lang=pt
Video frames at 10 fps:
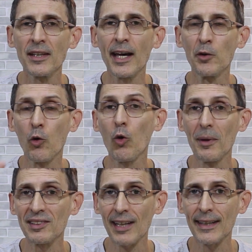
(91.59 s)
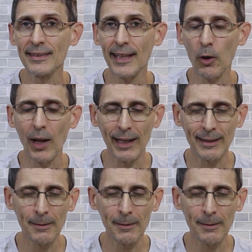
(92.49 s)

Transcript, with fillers: E aí eu vou começar a cantarolar,